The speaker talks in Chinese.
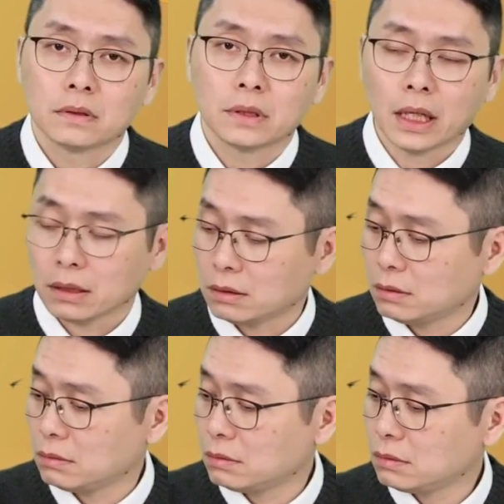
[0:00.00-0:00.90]
但
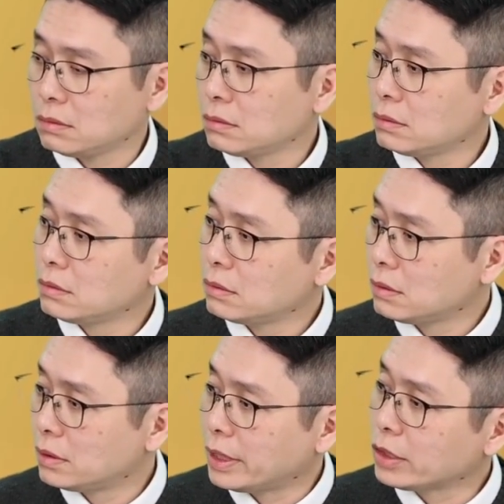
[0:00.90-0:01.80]

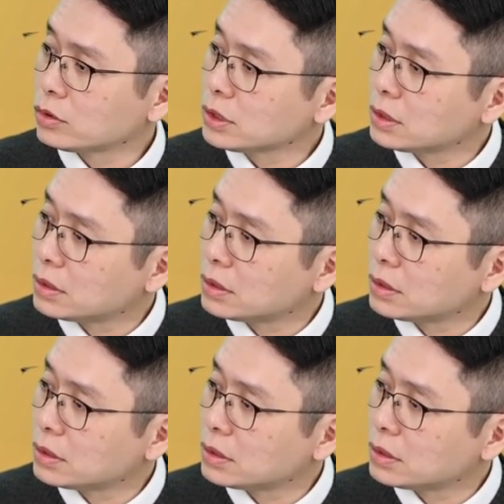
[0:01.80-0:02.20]
人家都是